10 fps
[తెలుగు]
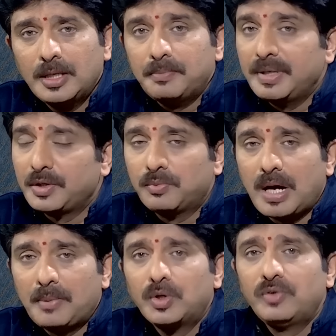మీరు
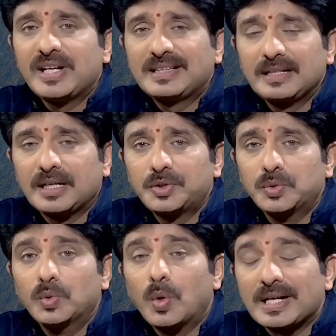మామూలు వ్యక్తి కాదు
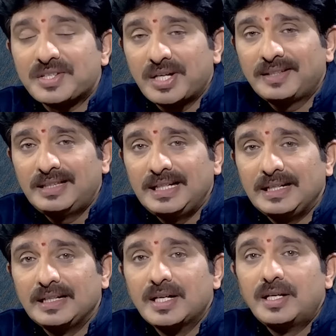ఒక శక్తి
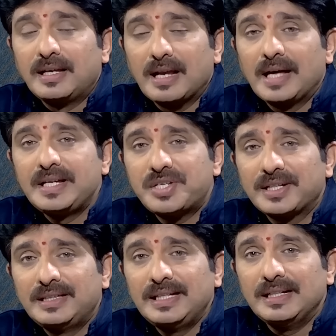నారీ
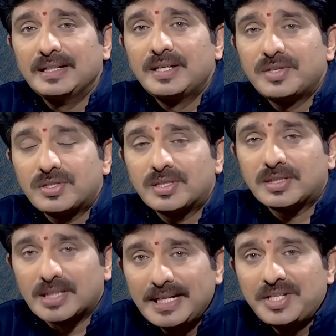శక్తి
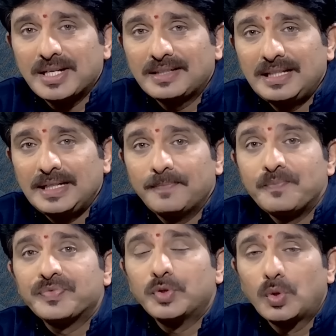స్త్రీ శక్తి
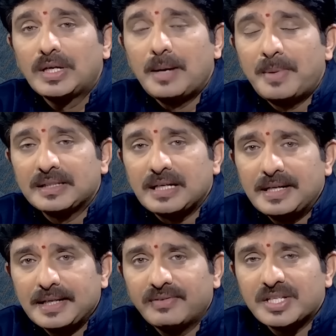దుర్గామాత
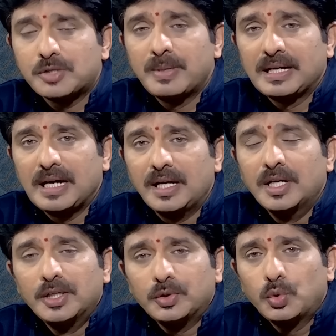అంటే వెస్ట్ బెంగాల్
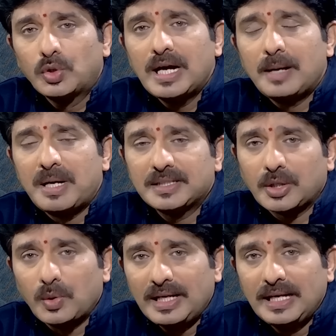దుర్గామాతకు
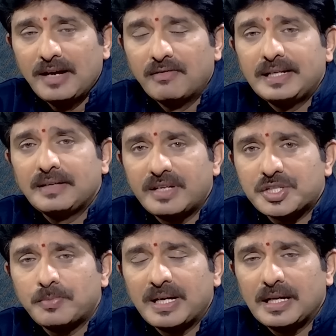నిలయమైన వెస్ట్
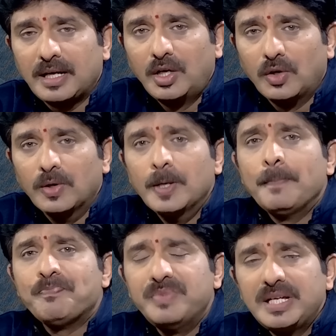బెంగాల్లో
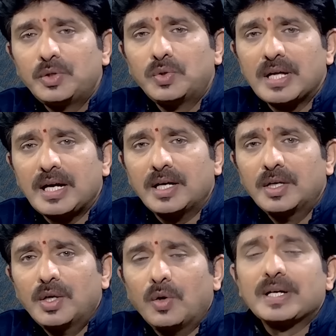మీరు కూడా
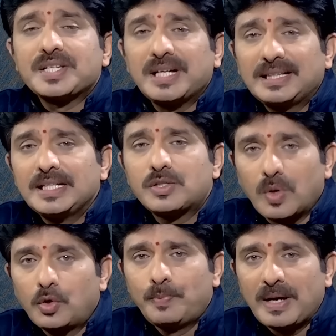ఒక శక్తి
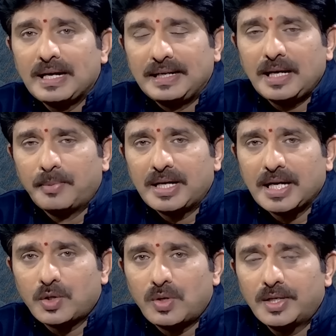స్వరూపంగా
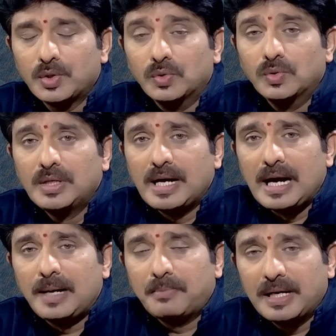నిలబడ్డారు అంటూ ఆ
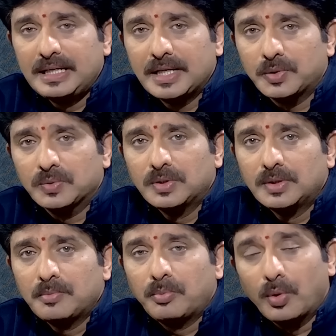మహిళను
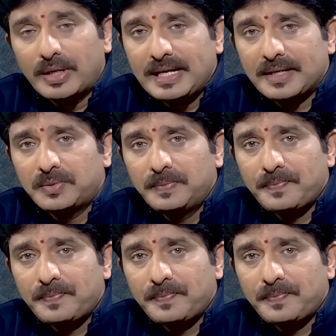పొగిడారు